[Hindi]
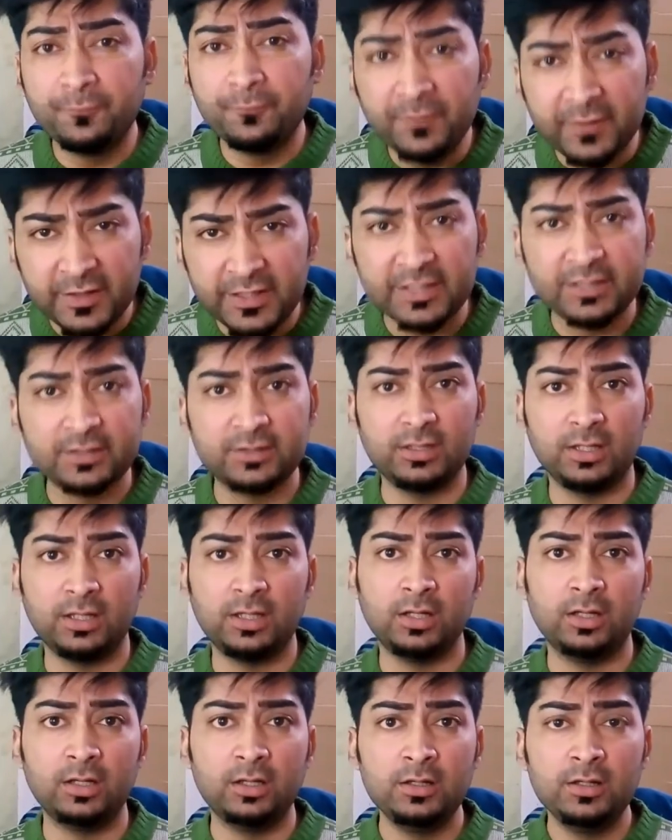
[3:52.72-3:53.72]
फेक था
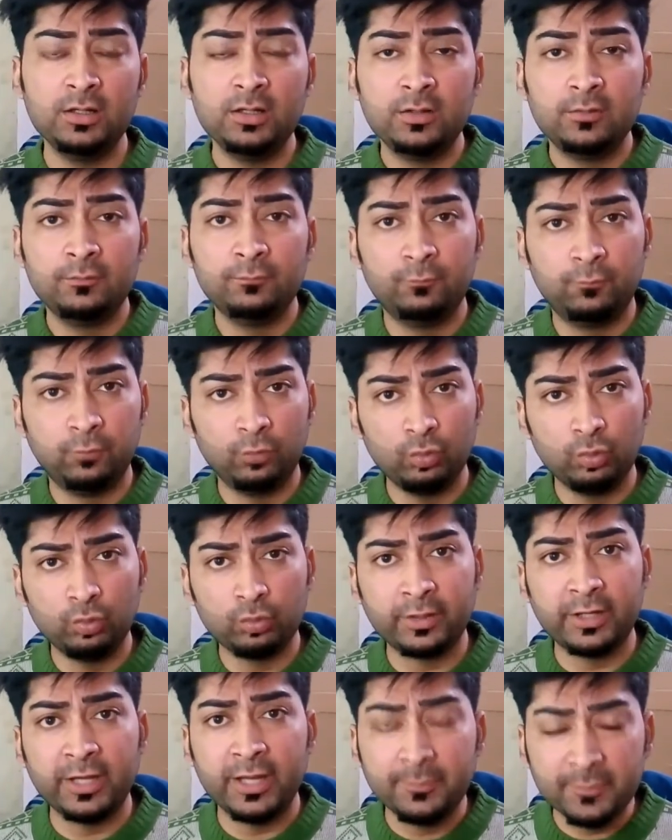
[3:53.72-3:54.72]
वो
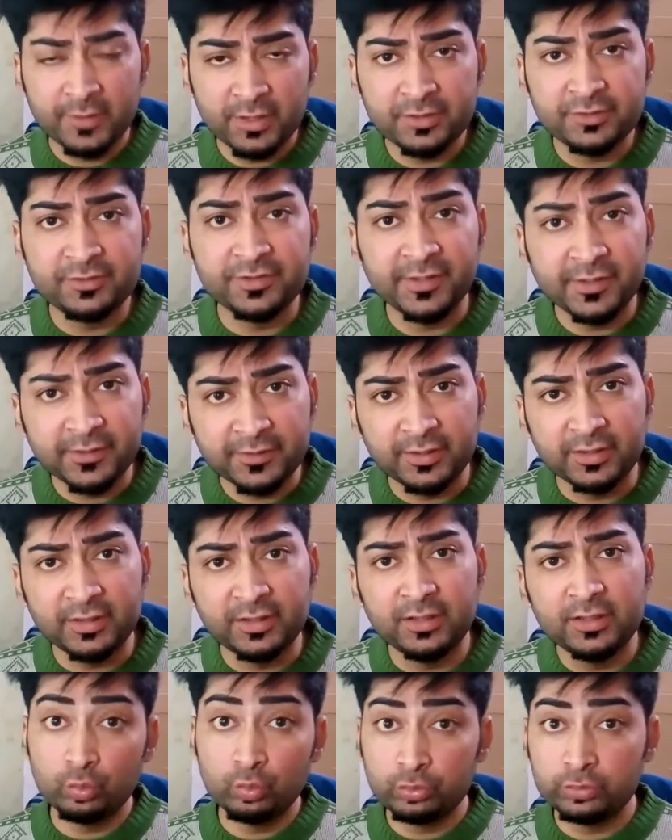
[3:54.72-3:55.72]
कैमरा ट्रिक थी
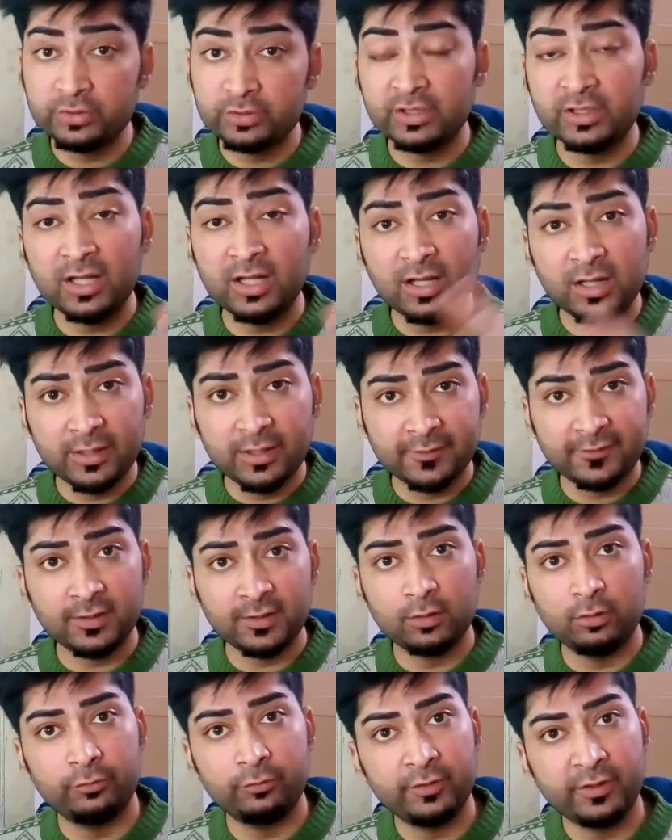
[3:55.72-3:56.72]
उतना अरसा
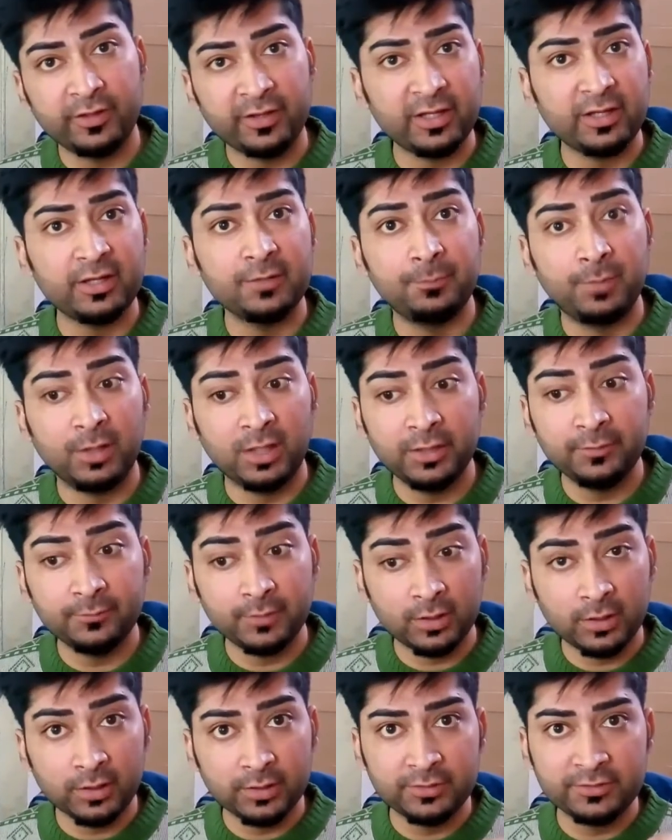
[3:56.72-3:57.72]
गुजरने के बाद
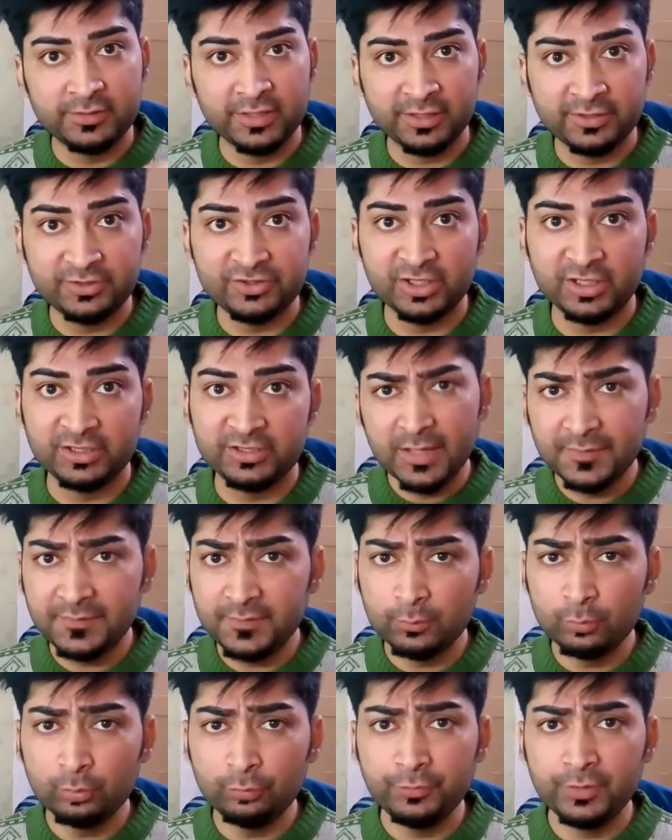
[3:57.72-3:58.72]
अगर जैकी चैन
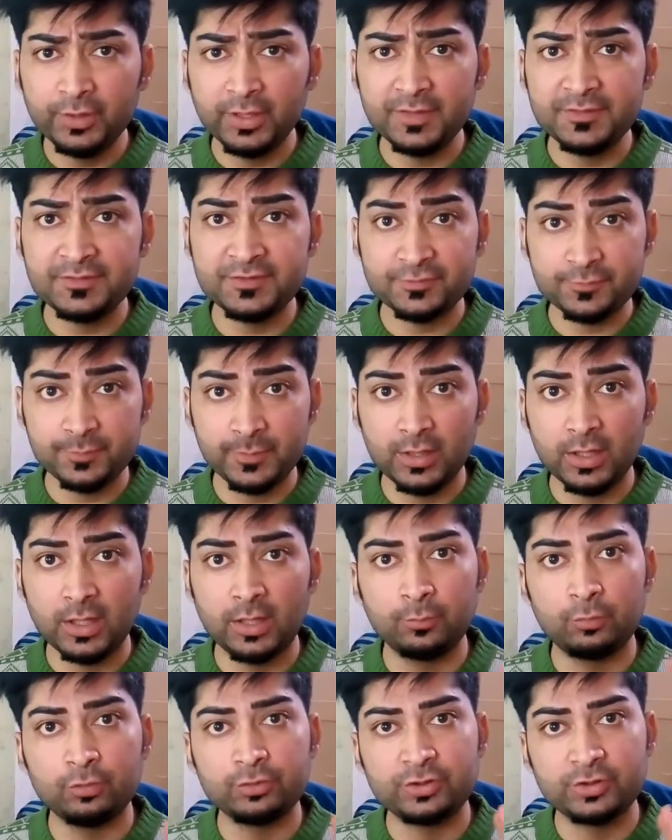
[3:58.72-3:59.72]
ऐसी मूवी आए जिसमें
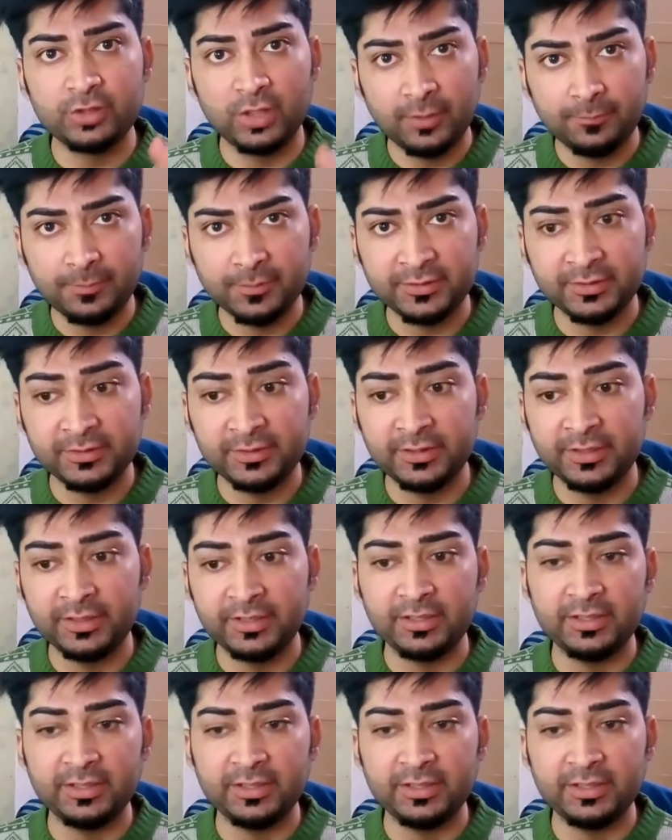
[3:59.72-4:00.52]
आपको साफ पता लगे